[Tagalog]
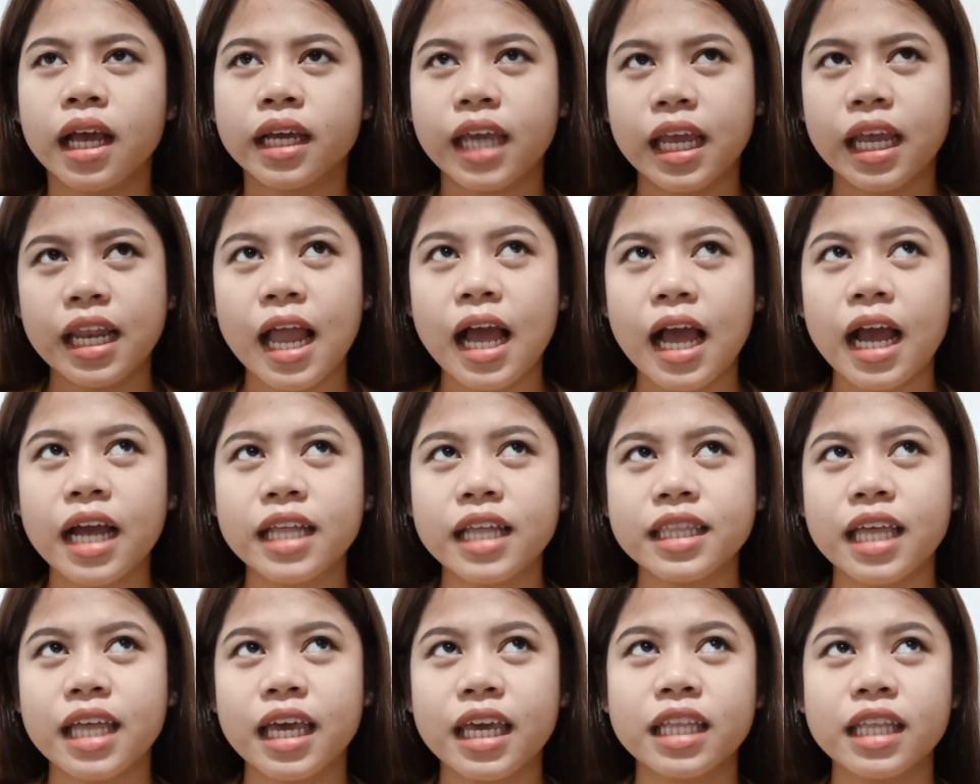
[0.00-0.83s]

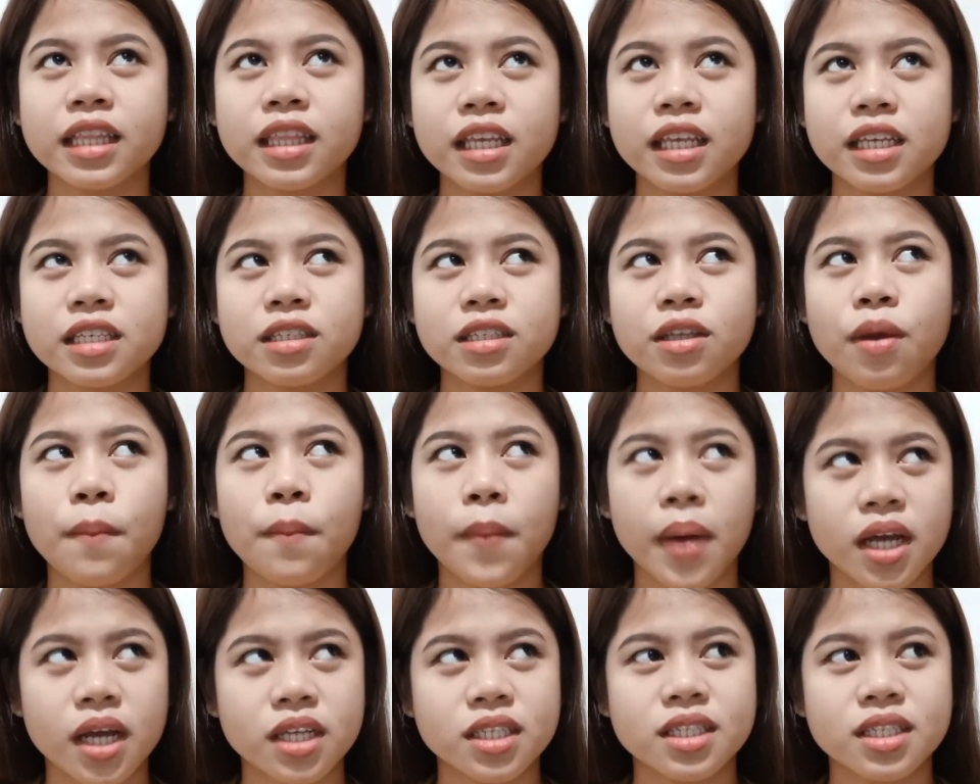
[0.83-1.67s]
Kailangan na it is a
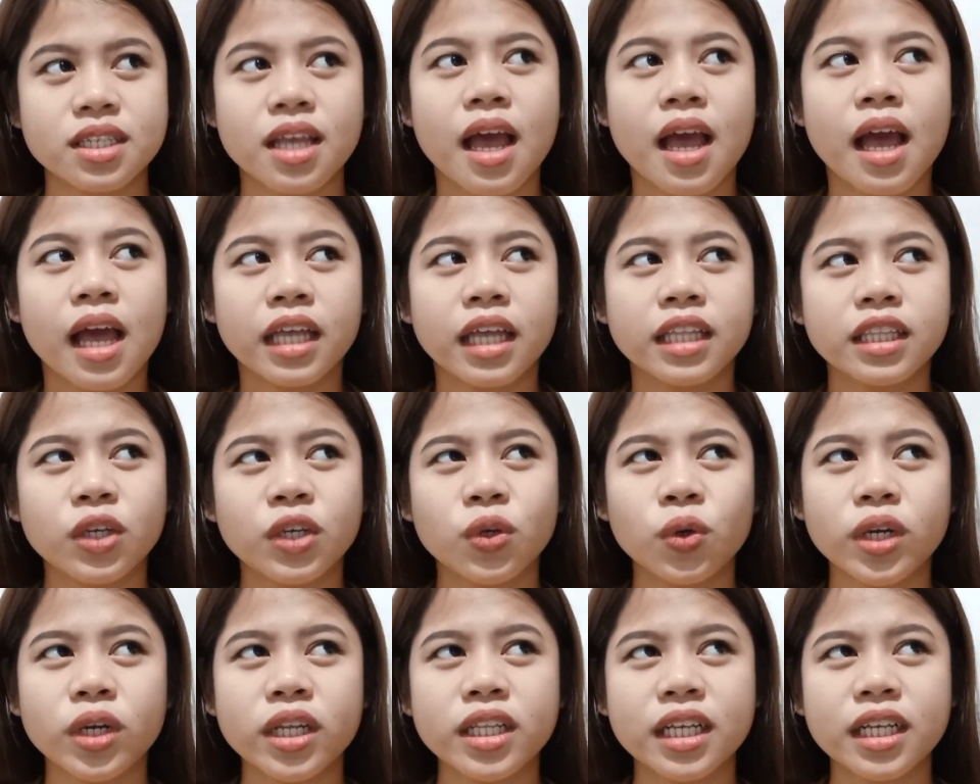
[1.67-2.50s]
must. Hindi
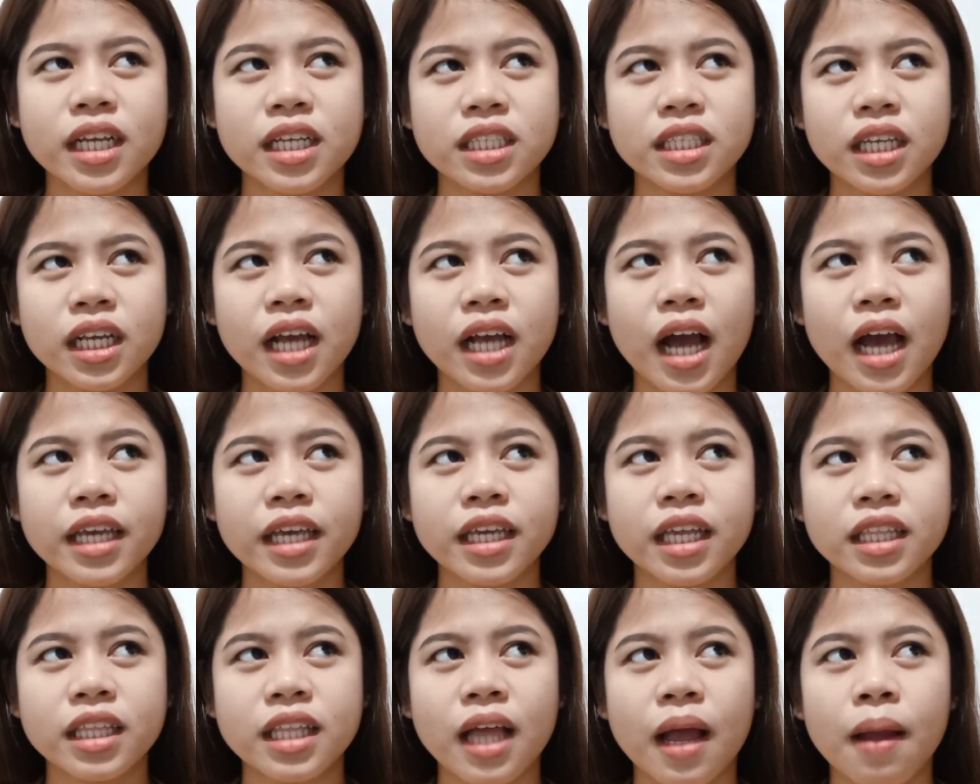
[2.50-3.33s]
ko rin kasi
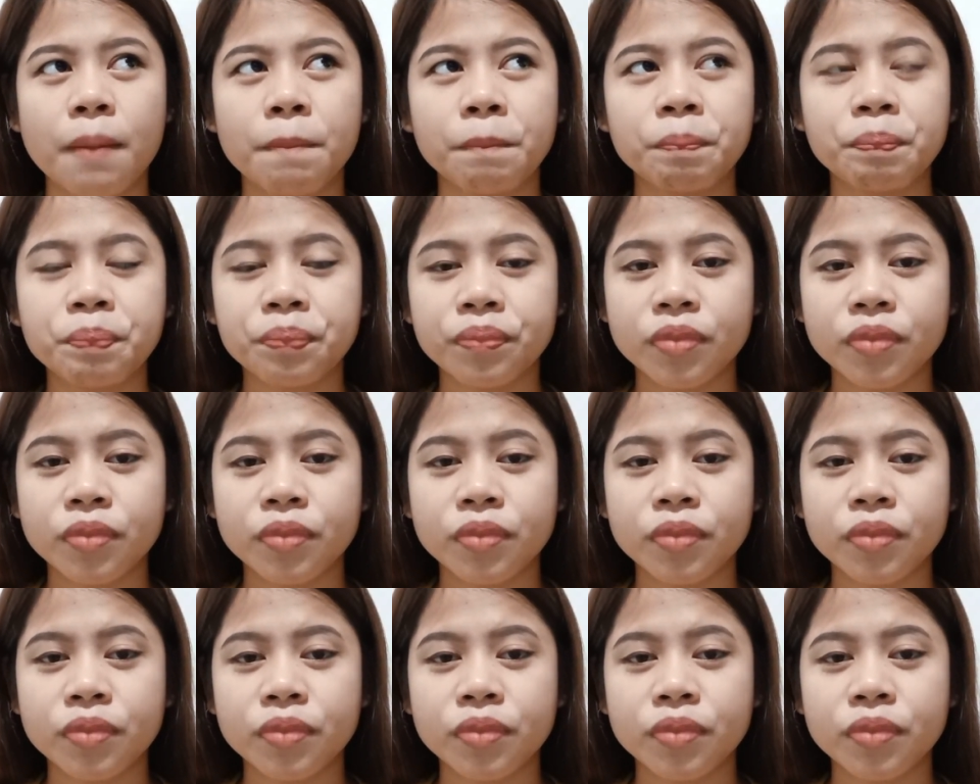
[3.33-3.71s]
kaya na